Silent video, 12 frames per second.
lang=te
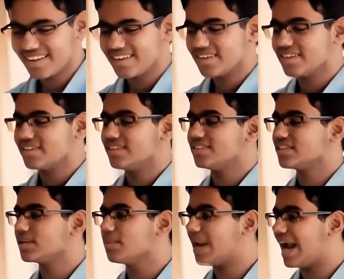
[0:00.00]
అప్పటి
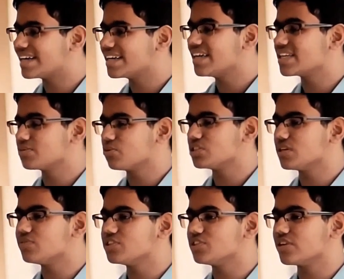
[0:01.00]
నుండి
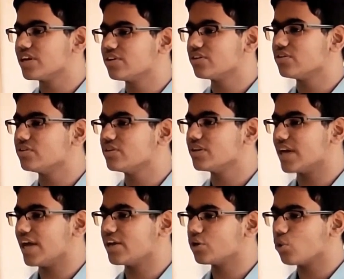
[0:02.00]
స్కూల్ మ్యూజిక్ గ్రూప్లో
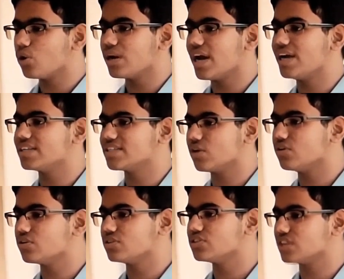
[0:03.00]
అతన్ని జాయిన్
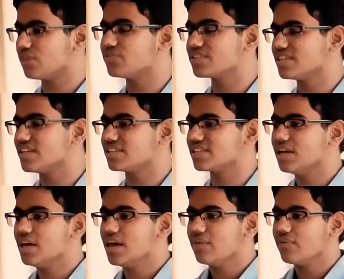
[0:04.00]
చేసుకుని
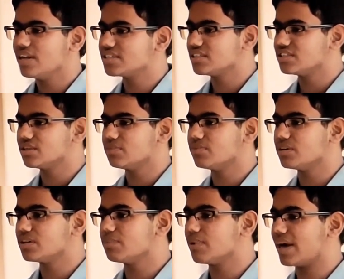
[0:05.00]
రోజు అసెంబ్లీలో
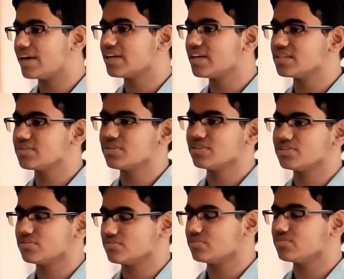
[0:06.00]
పాడించడం మరియు